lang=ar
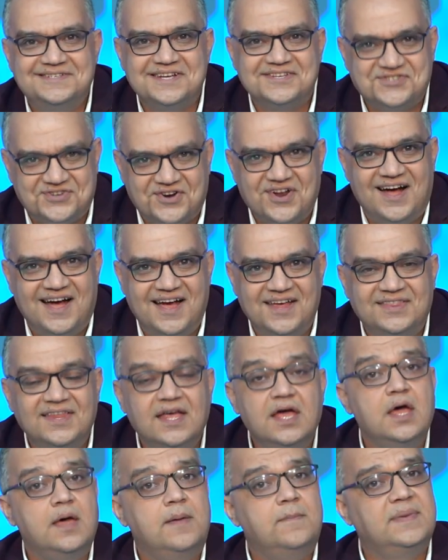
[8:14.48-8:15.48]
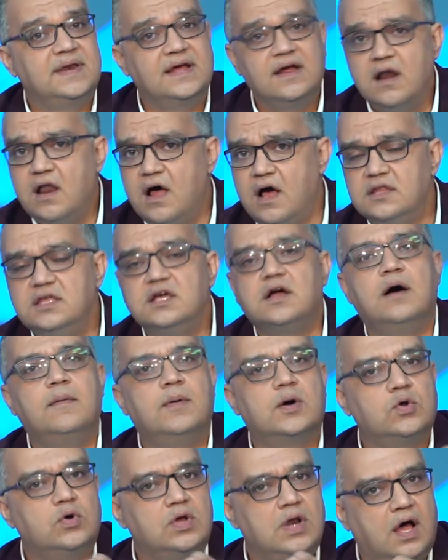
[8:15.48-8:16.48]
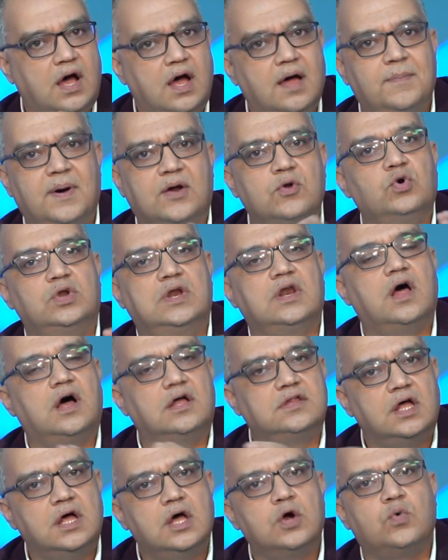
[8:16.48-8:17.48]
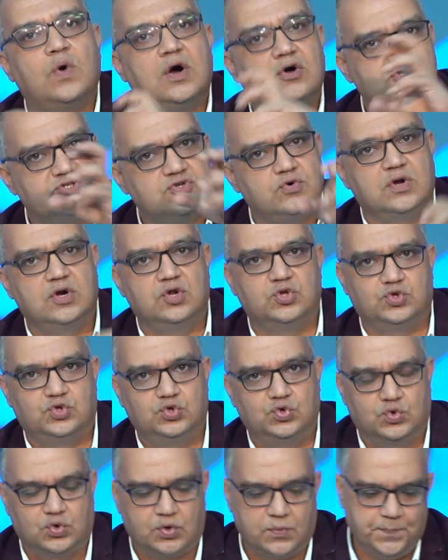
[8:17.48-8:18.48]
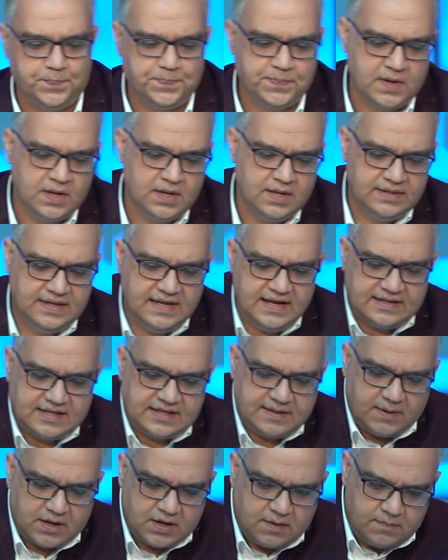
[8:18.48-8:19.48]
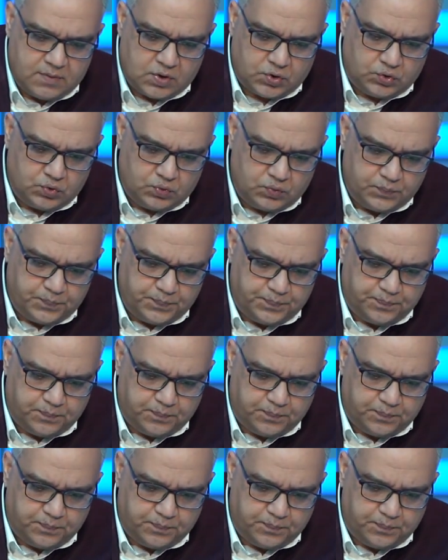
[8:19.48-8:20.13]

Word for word: that's right من غير الحديقه بروح بروح للحدائق واخد صور للطيور ديت هتبقى نمبر 2